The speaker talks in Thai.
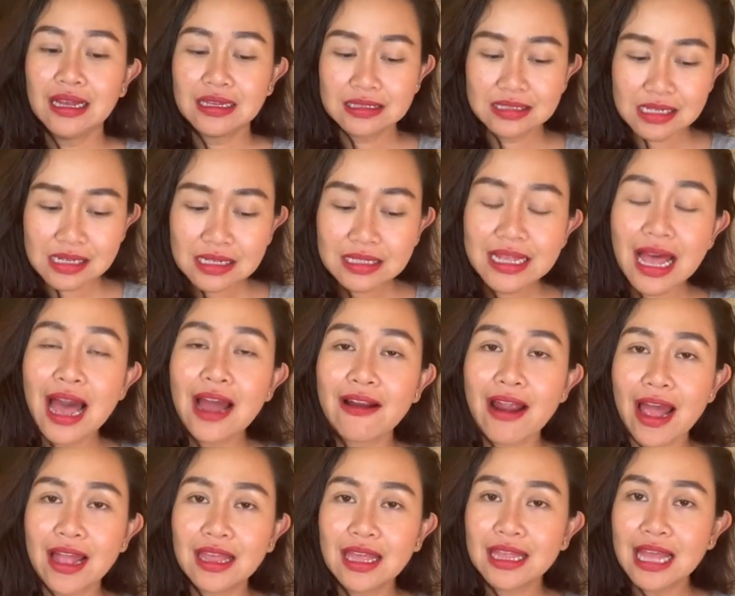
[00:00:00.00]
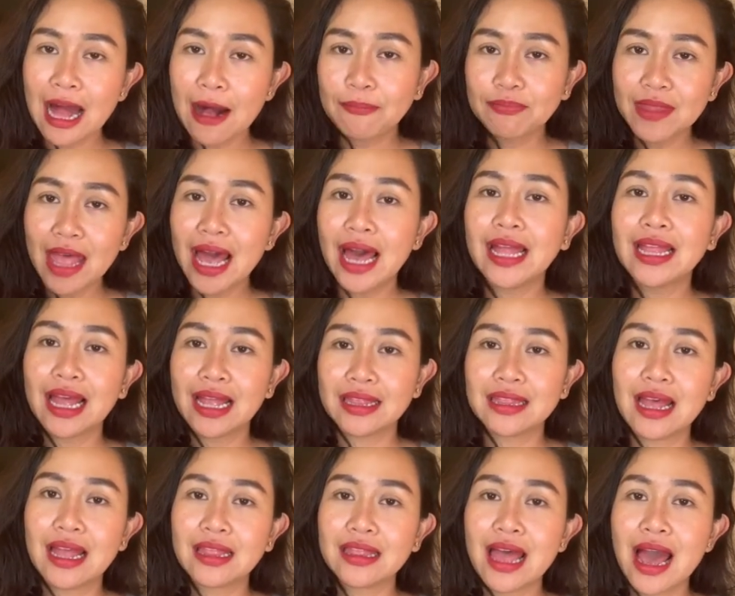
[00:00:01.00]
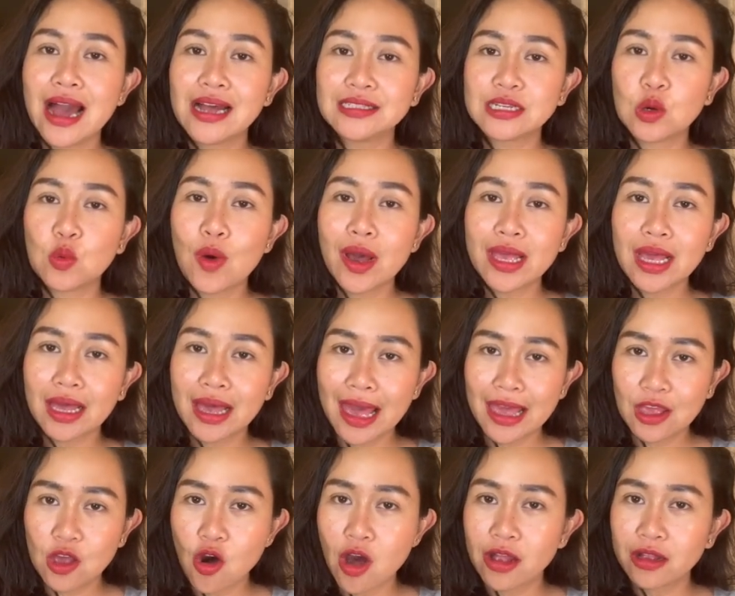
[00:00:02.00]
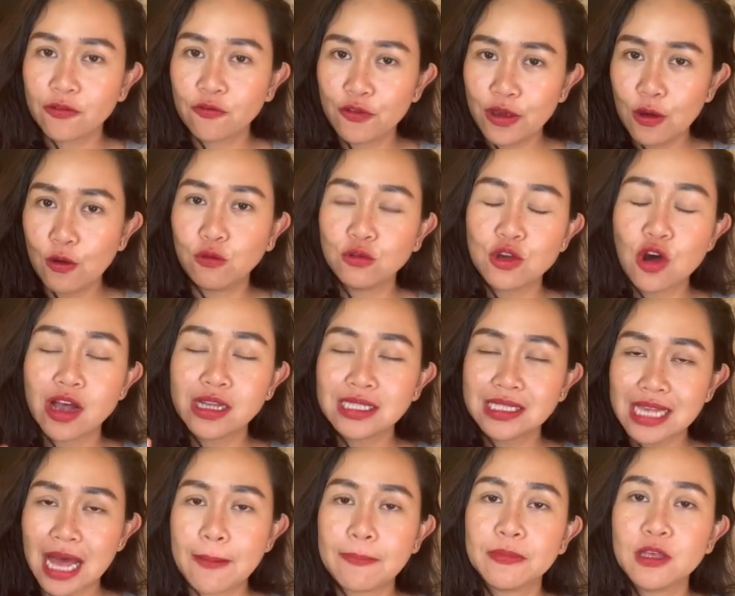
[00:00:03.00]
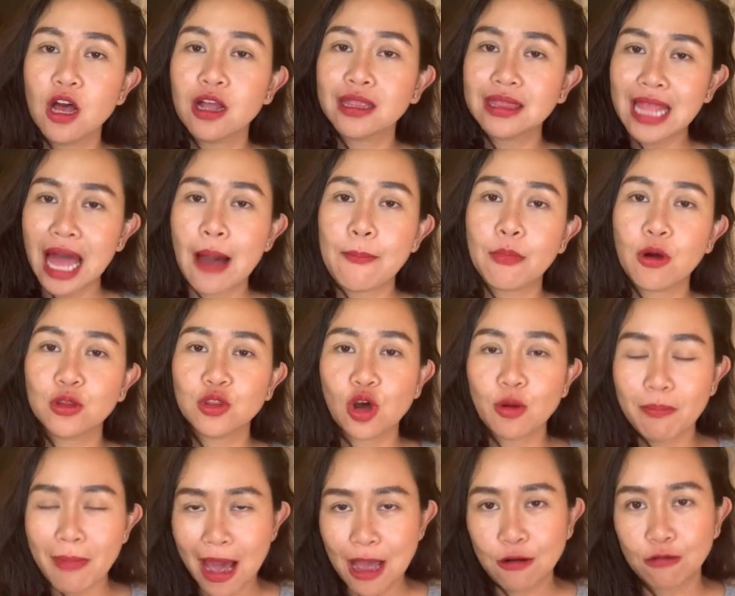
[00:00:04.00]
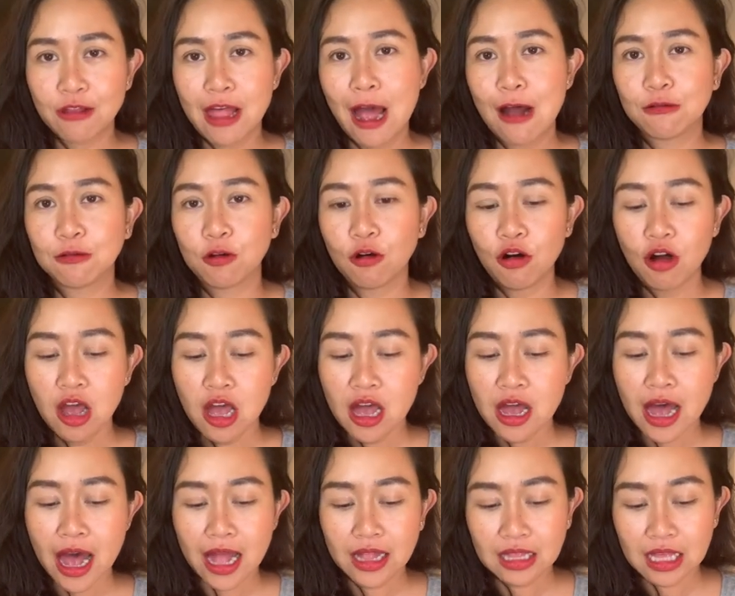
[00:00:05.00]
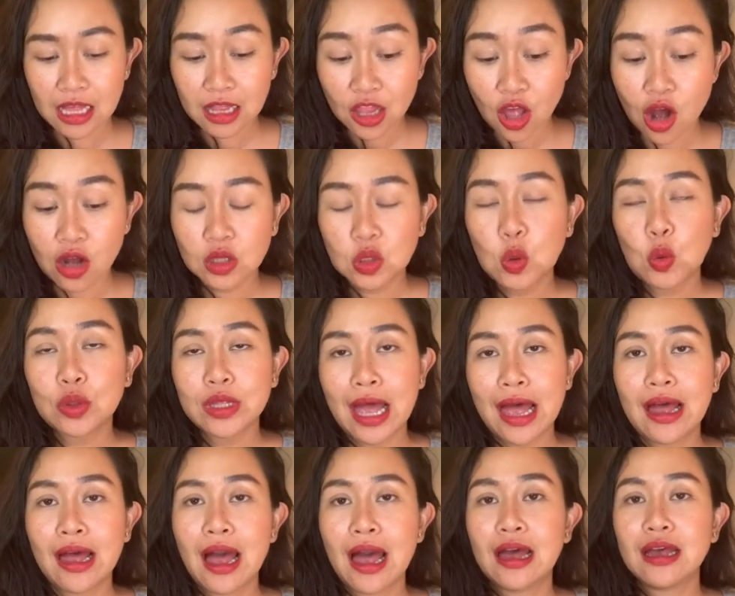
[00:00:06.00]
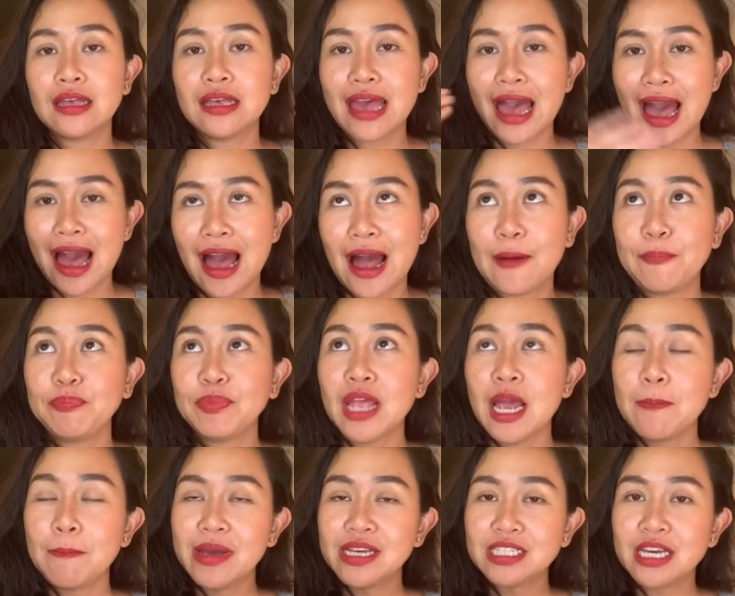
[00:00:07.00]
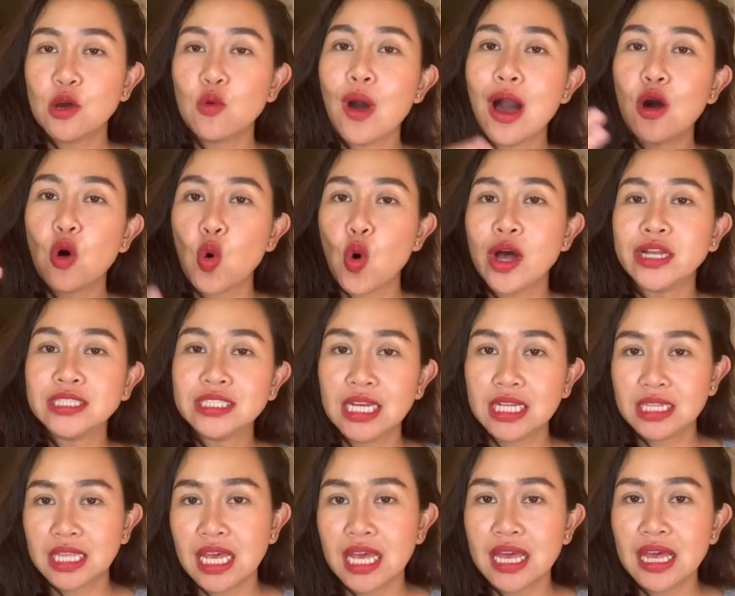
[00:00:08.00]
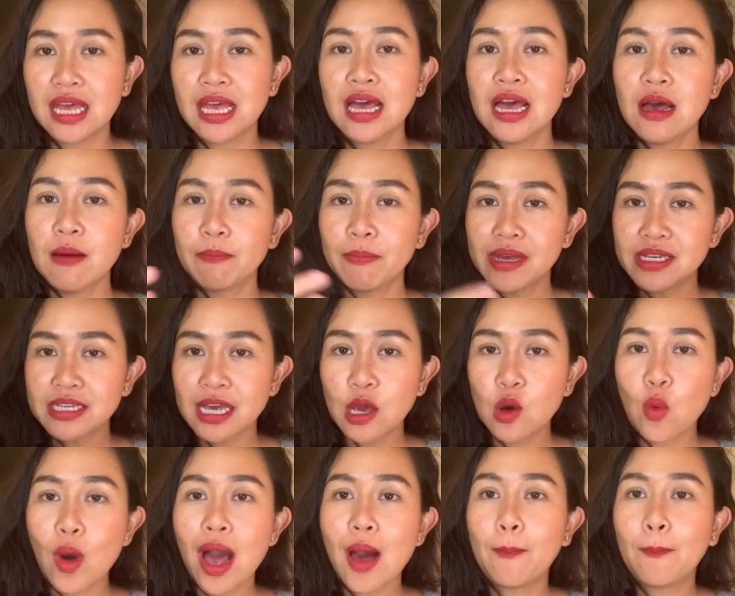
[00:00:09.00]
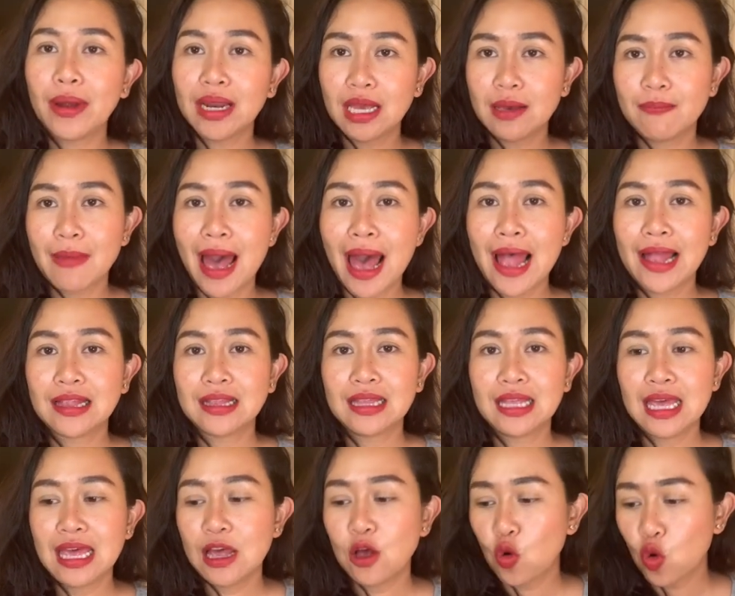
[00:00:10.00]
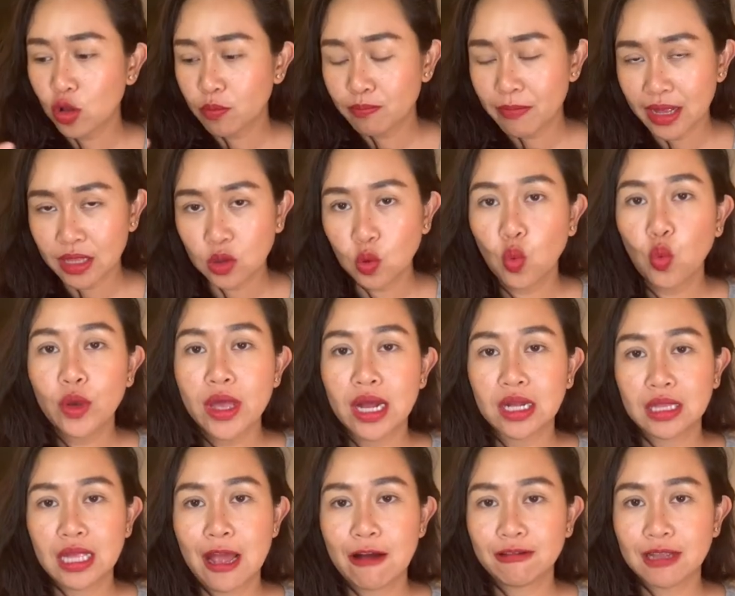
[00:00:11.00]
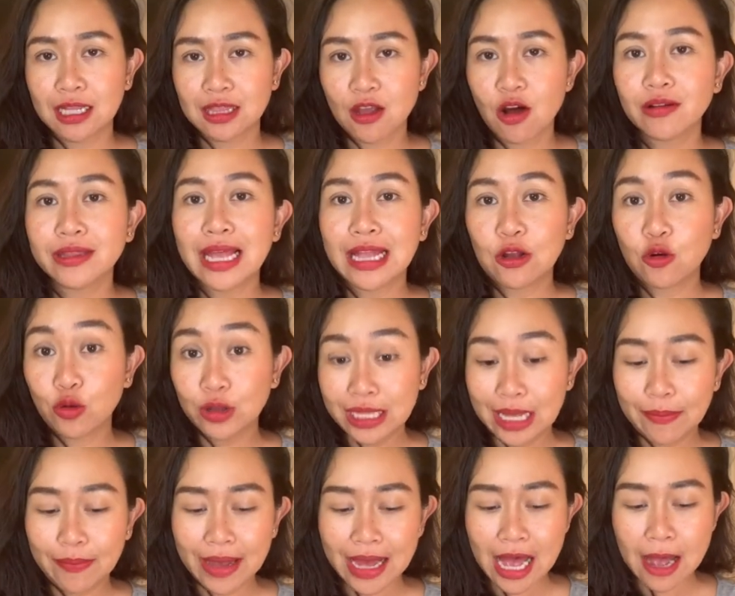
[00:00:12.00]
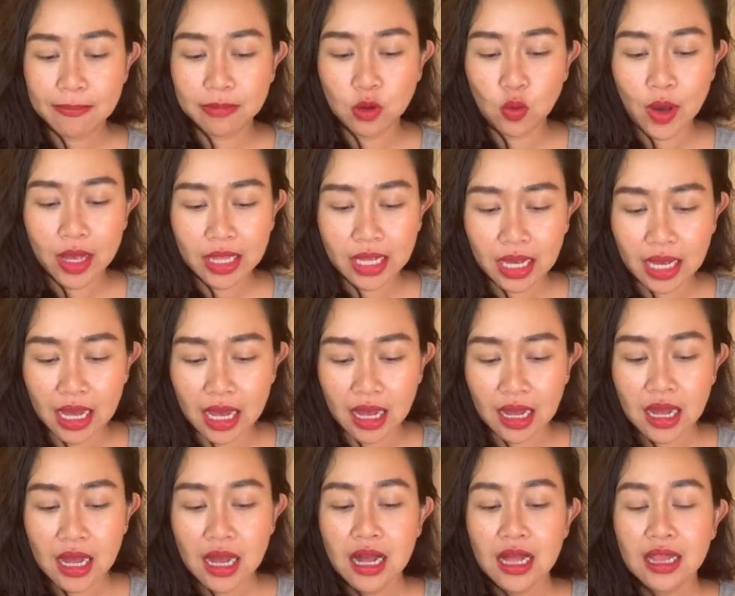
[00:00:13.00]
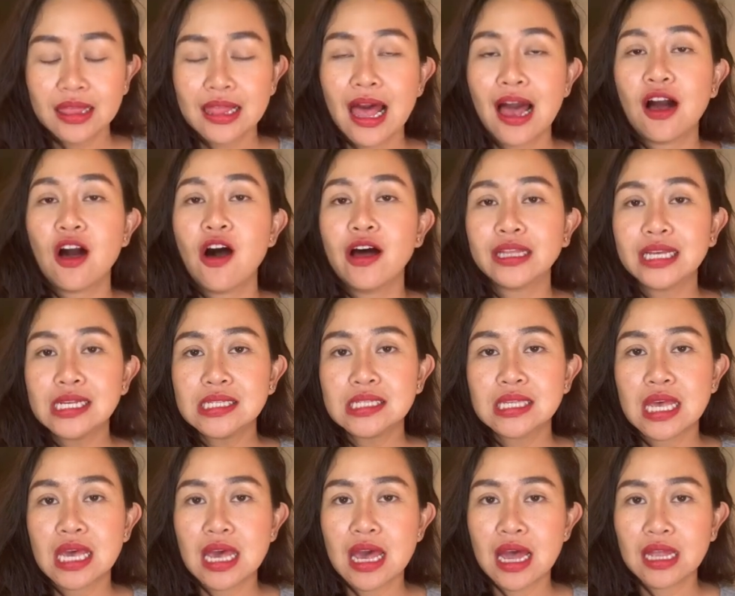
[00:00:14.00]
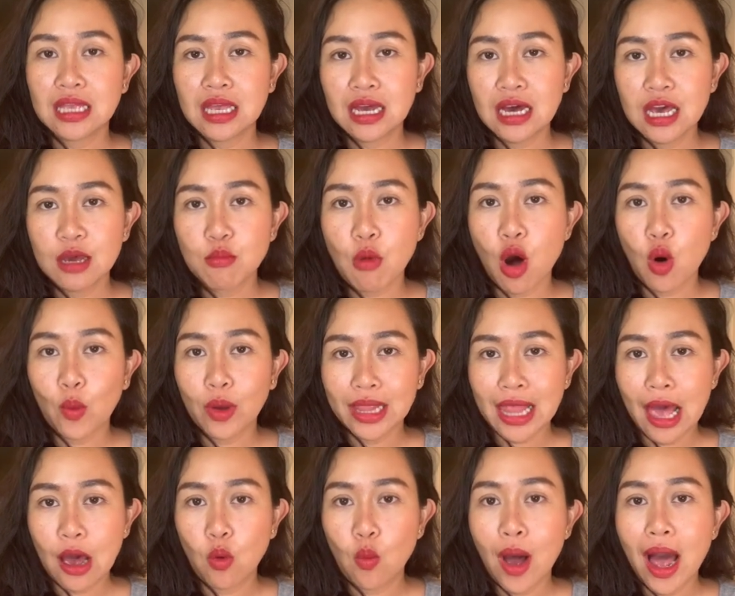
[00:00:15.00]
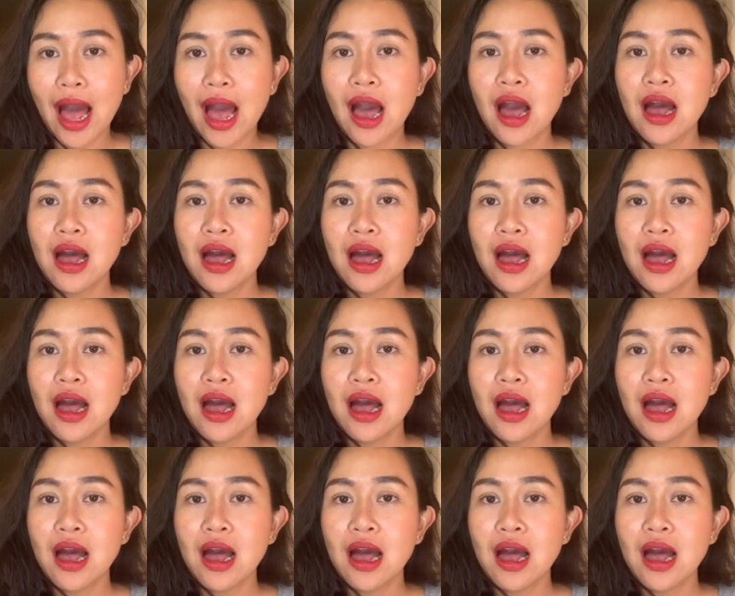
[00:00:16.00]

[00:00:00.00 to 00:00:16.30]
ซึ่งถ้าใครที่ทำได้ขนาดนั้นได้จะว่ายังไงยอดวิว ยอดซับยอดตามก็ต้องมาอยู่แล้วเนาะอันนี้ลองดูนะคะอย่าไม่ใช่ว่าคุณ u ิตี้ไม่ใช่ว่าปริมาณที่คนมาดูอย่างเดียวแต่ต้องเน้นคุณภาพด้วยนะคะและข้อที่ 4 อันนี้เคยบอกไว้แล้วว่า